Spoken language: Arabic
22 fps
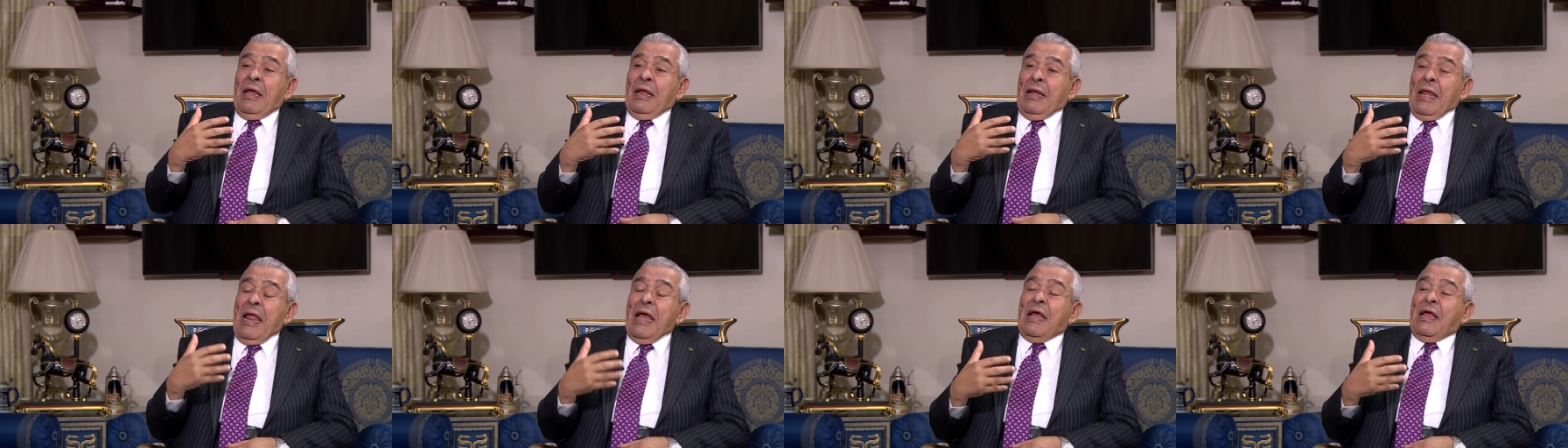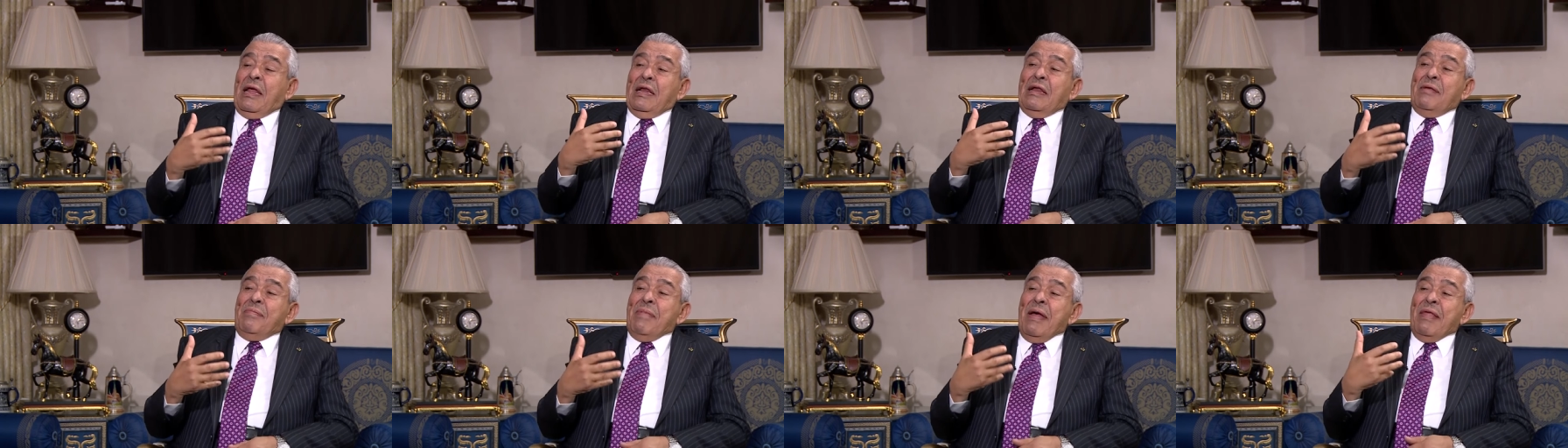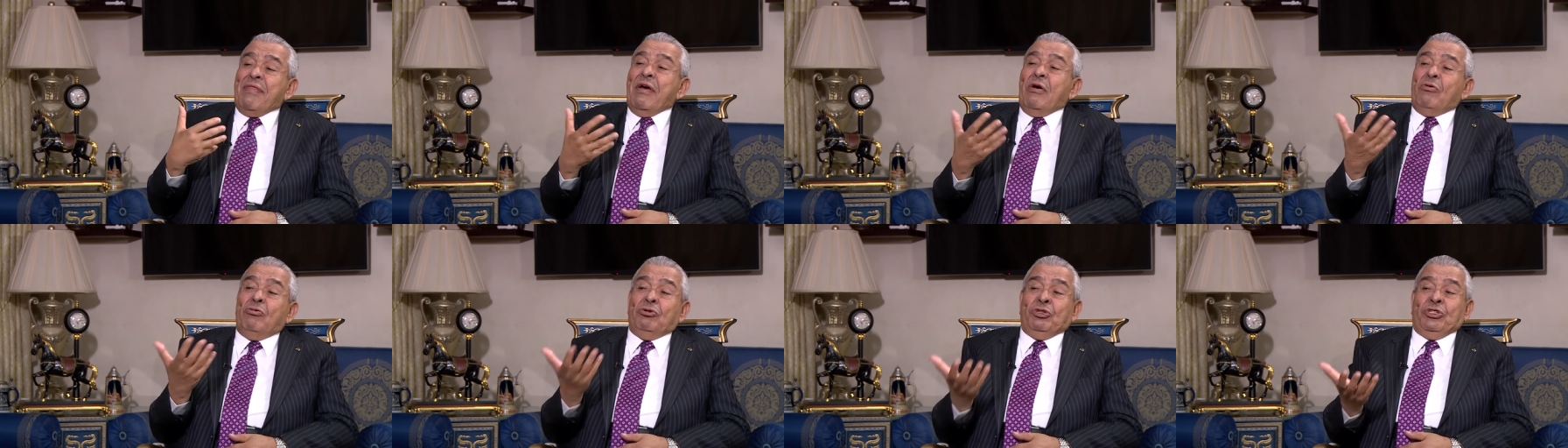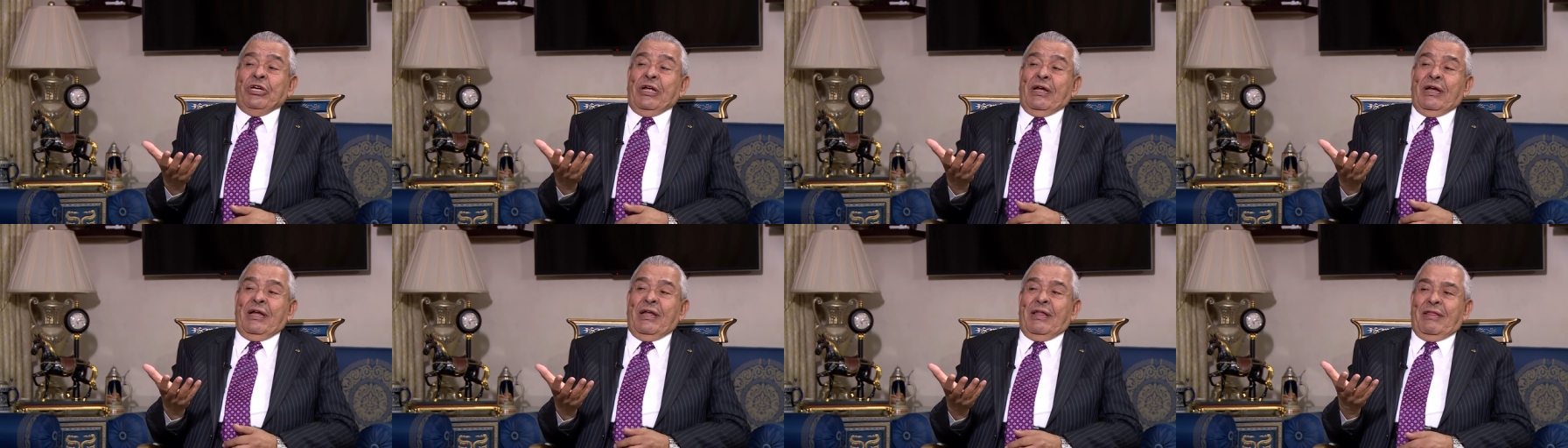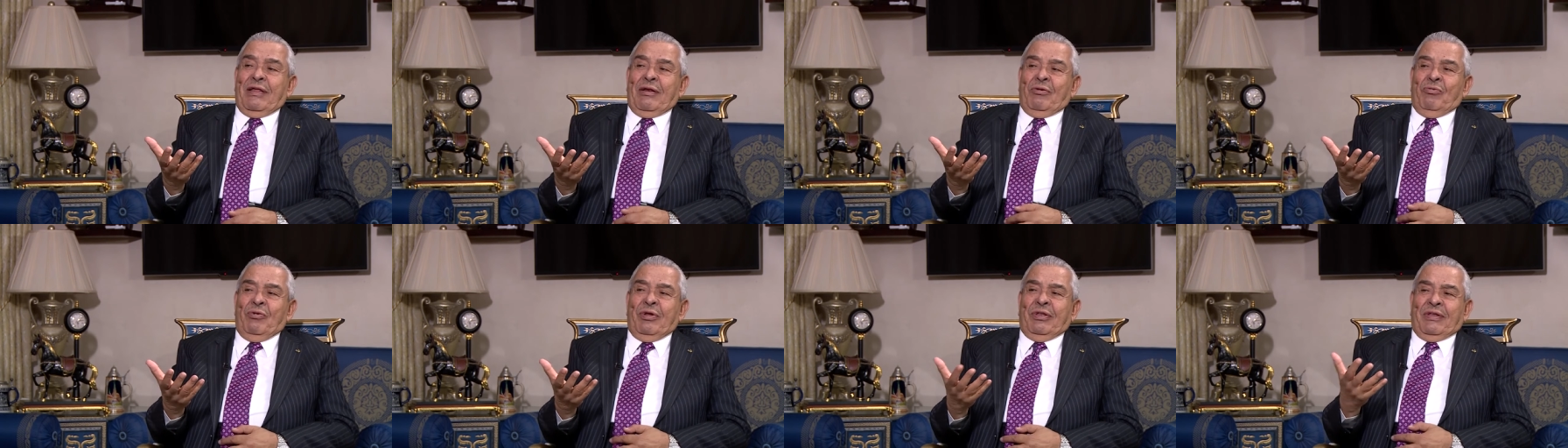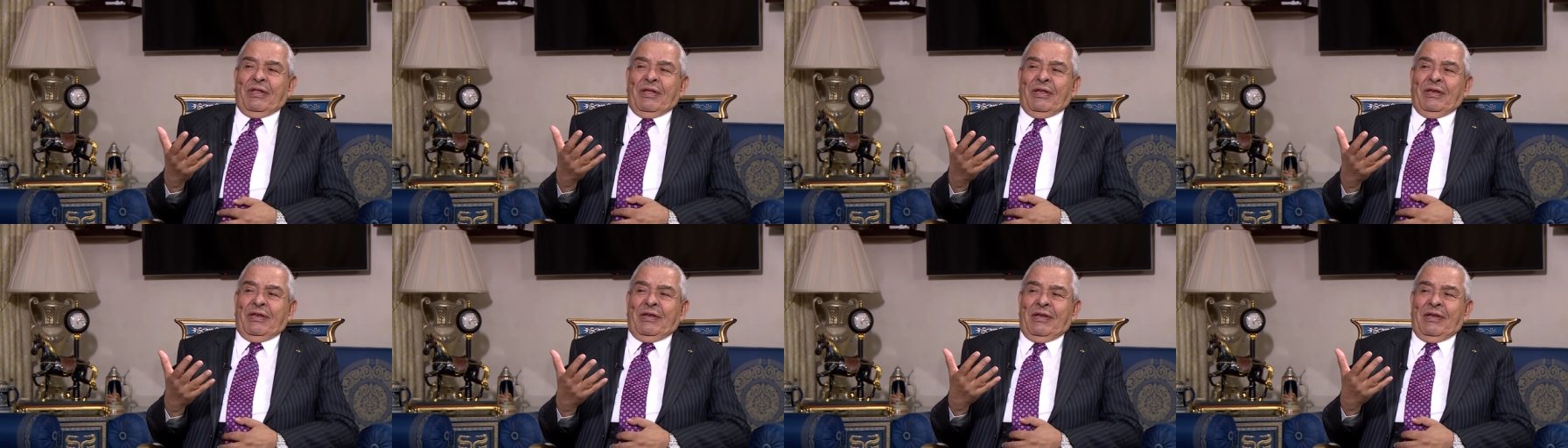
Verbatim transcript: لكن لماذا أنشئ هذا الوطن